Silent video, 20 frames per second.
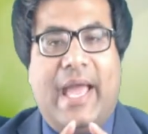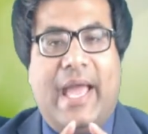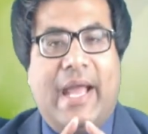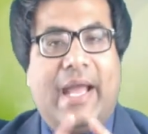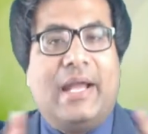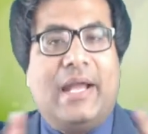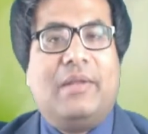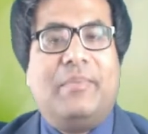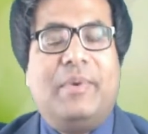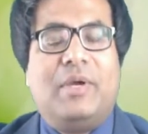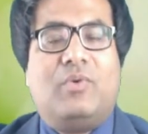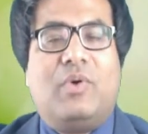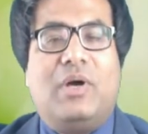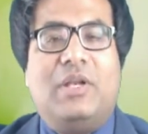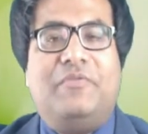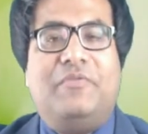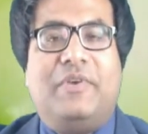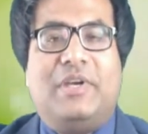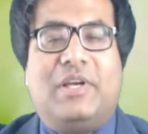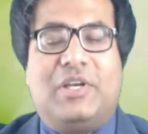একাডেমিক
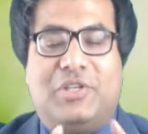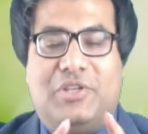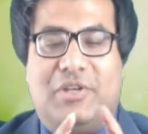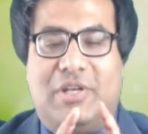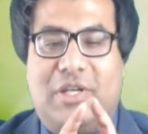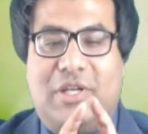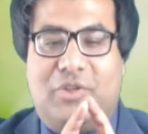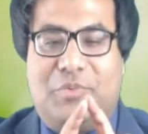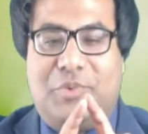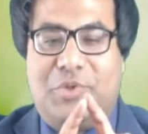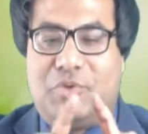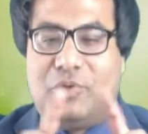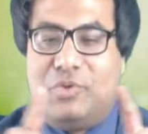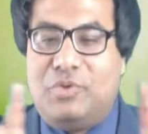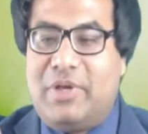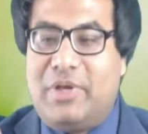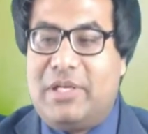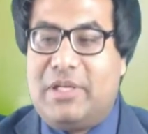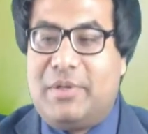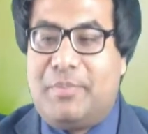কোয়ালিফিকেশানটা তুমি
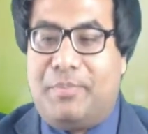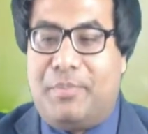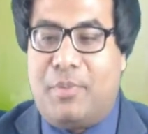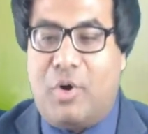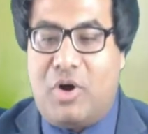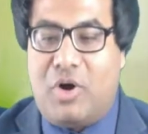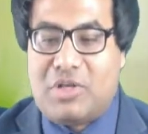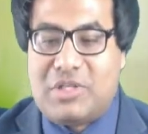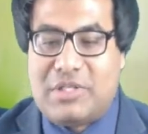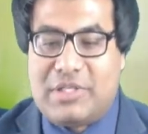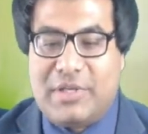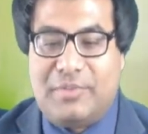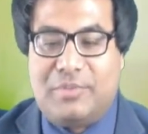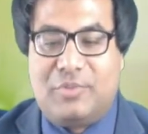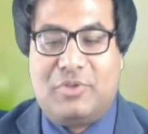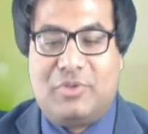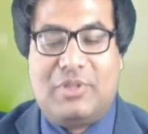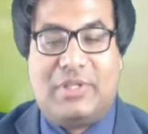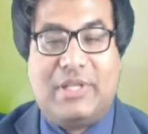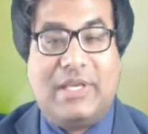সুন্দর একটা বক্সের
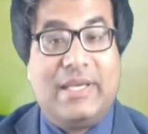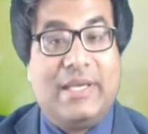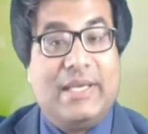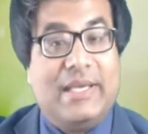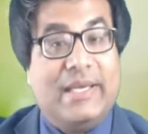মধ্যে